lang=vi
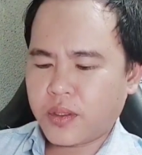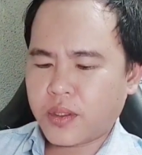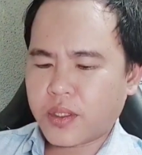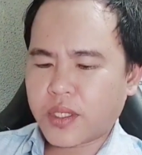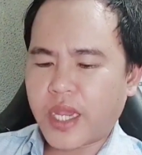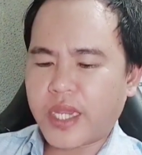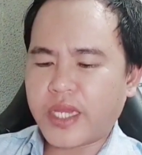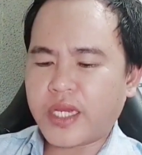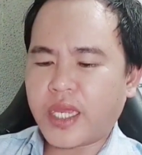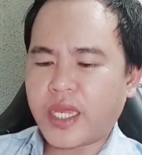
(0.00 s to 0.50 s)

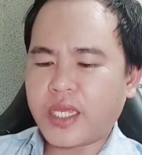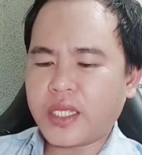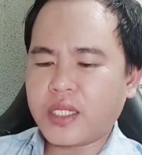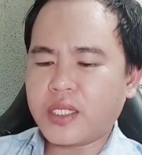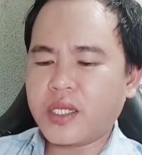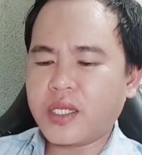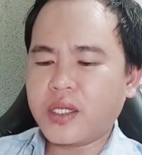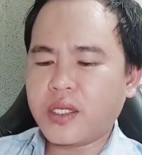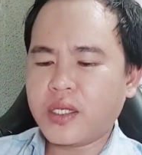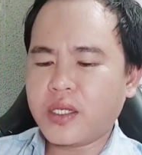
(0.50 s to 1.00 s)
ngày
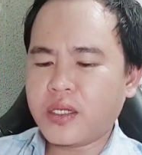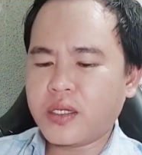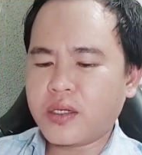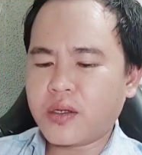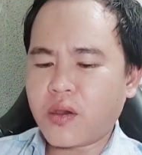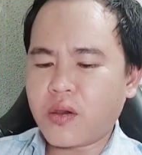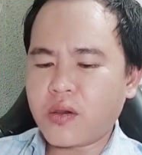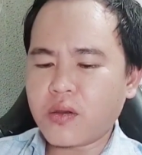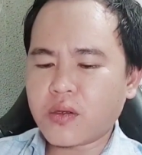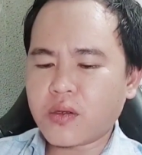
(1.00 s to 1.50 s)
này thì
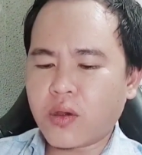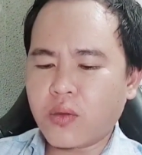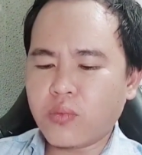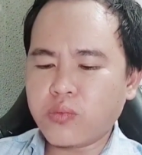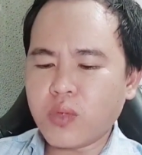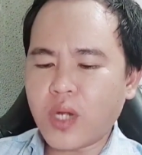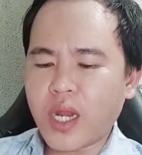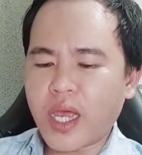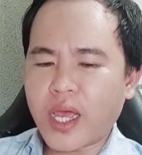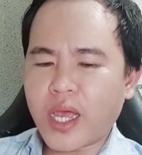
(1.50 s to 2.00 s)
nó
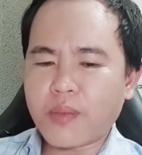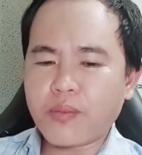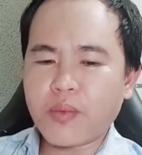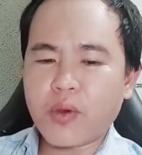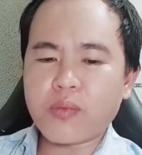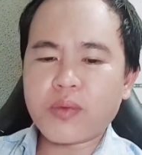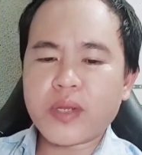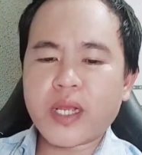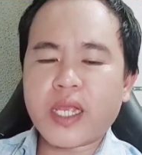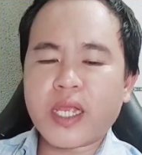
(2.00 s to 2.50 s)
cũng là
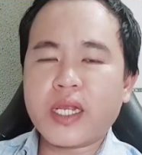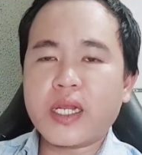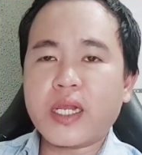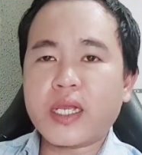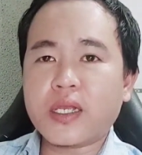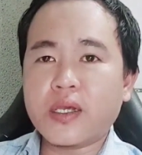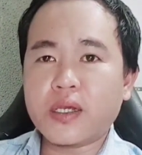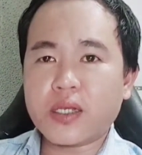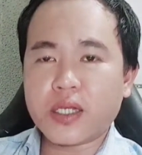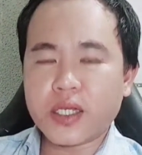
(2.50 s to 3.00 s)
một ngày
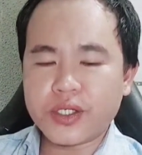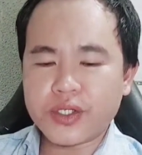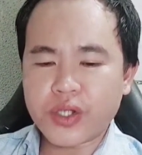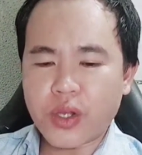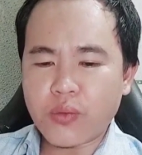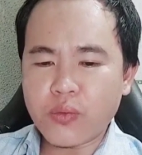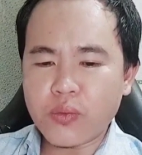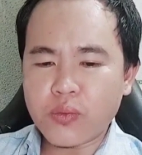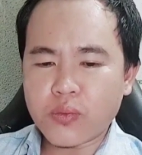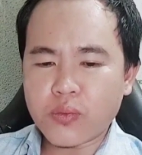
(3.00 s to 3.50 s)
là cực kỳ
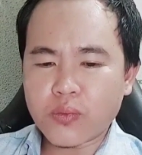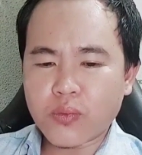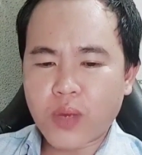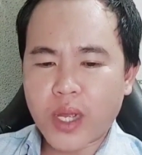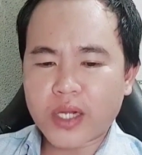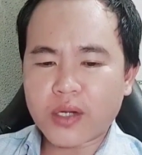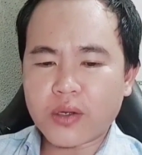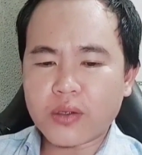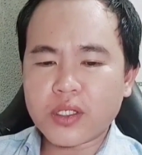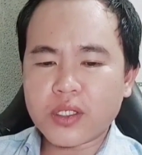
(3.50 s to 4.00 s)
xấu
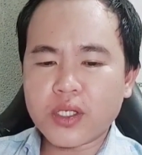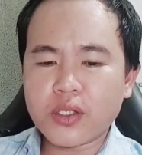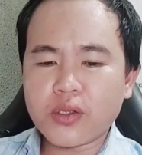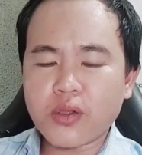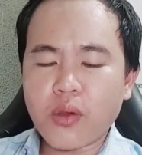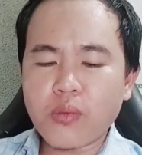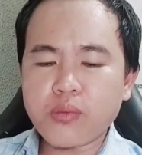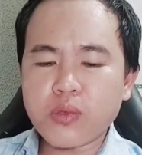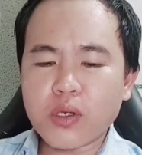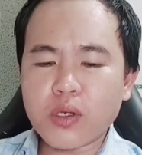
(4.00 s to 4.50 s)
và nó chỉ
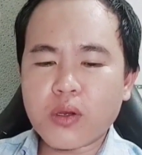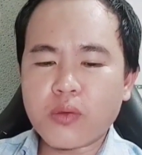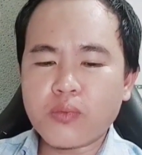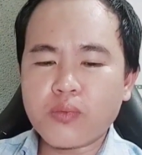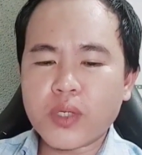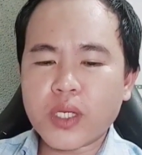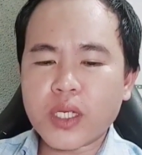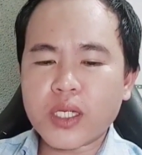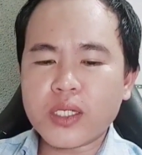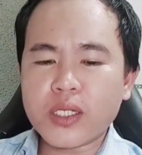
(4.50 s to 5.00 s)
tốt cho
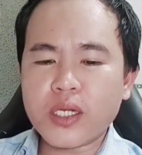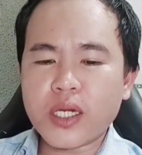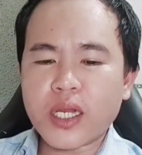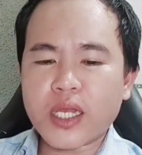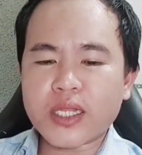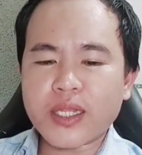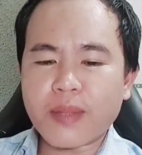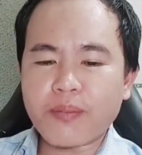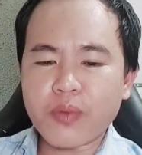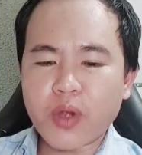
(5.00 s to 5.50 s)
công việc như
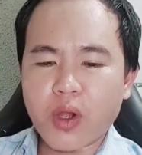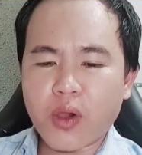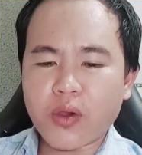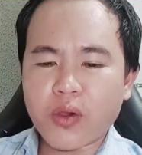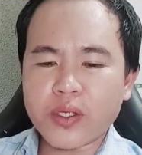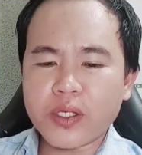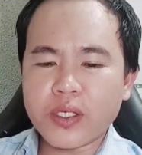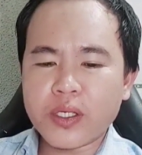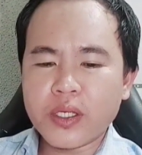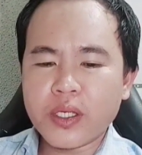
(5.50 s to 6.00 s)
là tắm
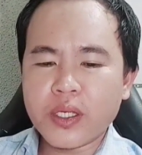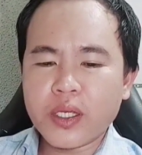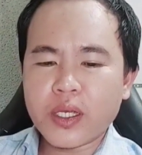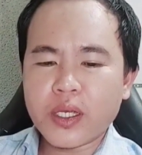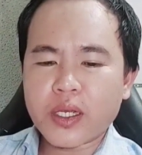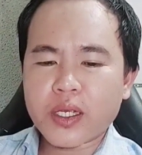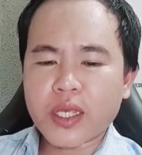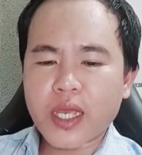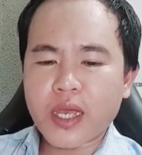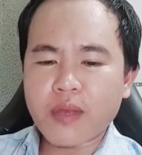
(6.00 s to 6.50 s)
gội
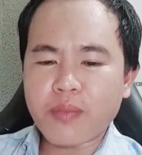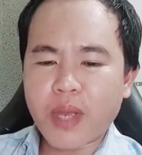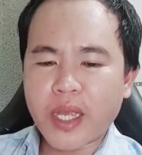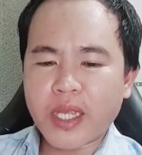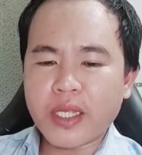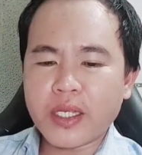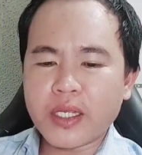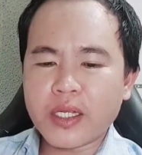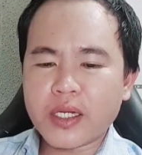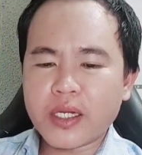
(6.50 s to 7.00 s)
cắt
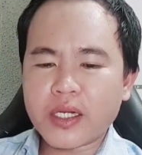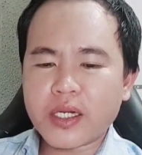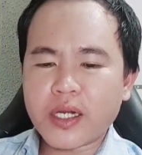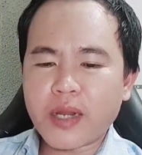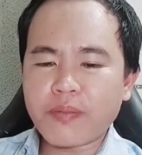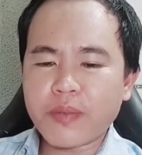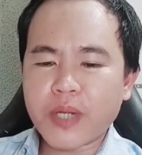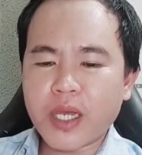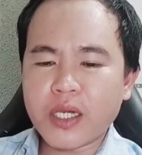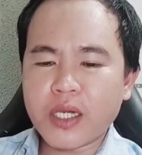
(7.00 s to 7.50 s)
mây
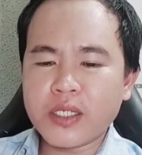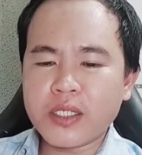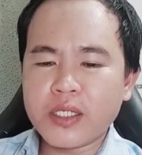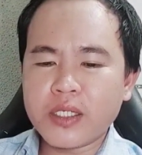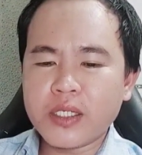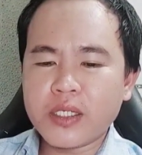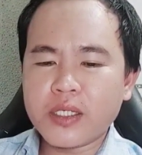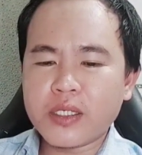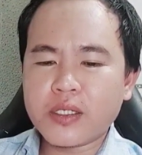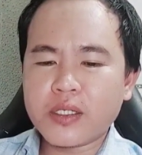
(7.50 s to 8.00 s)
đắp
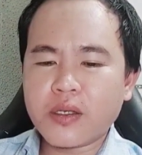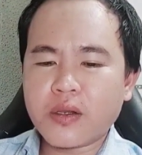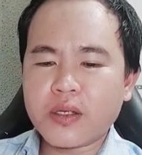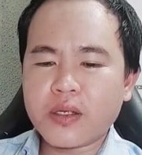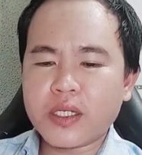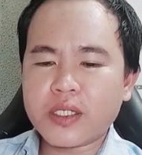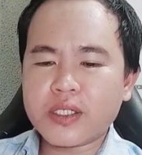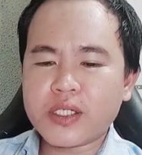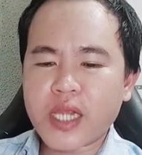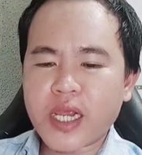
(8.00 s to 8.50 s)
đơi
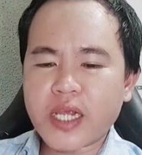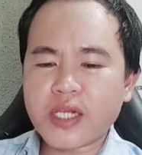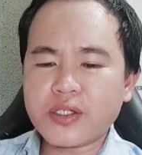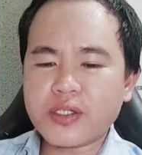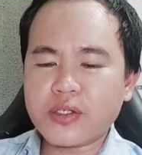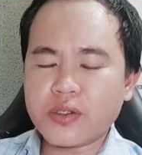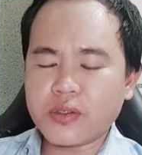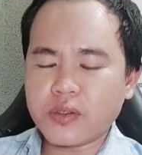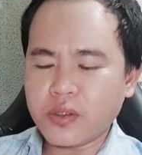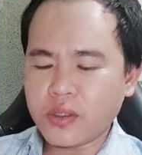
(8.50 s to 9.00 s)
rồi sang
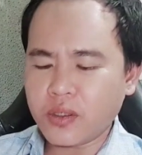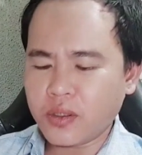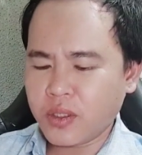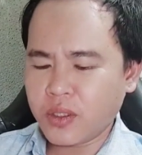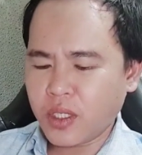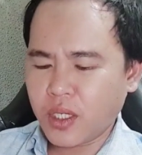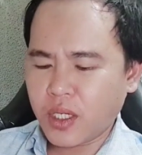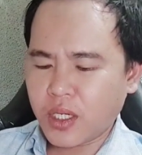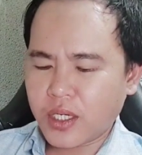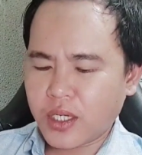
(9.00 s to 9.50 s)
sửa
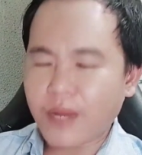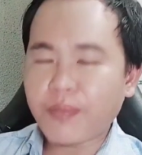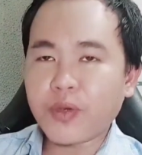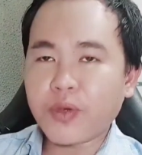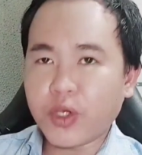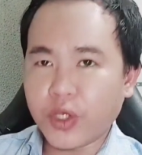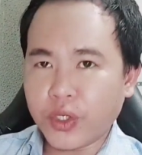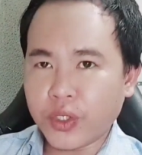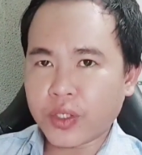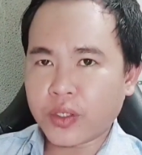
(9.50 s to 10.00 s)
lắp
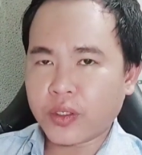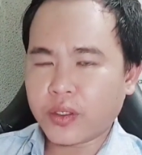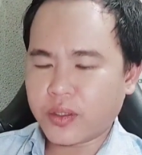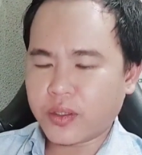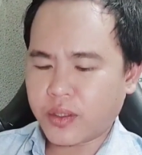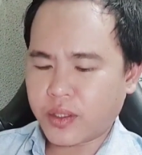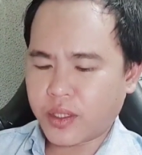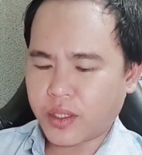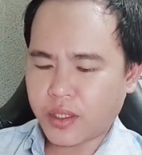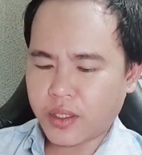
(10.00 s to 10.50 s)
huyệt
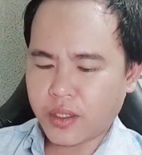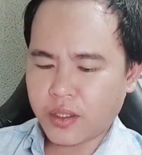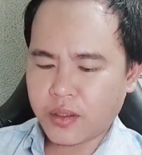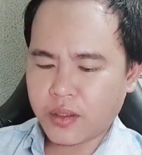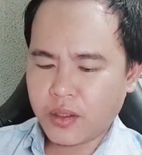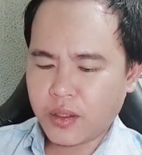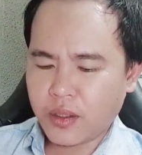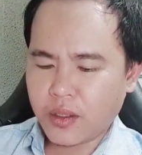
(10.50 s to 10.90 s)
à,